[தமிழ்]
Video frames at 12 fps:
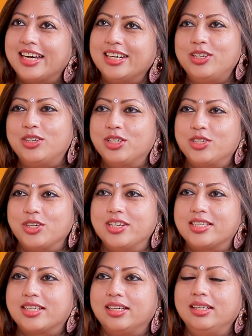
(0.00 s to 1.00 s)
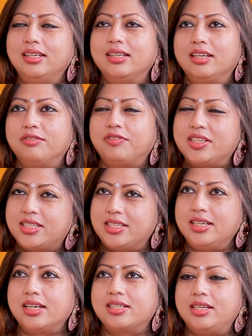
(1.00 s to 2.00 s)
சேனலோட சாய்ஸ் தான் நான்
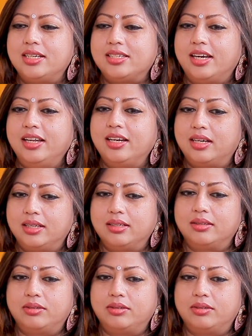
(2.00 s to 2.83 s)
ஃபஸ்ட்டு ஆக்சுவலாக சேனலுக்கு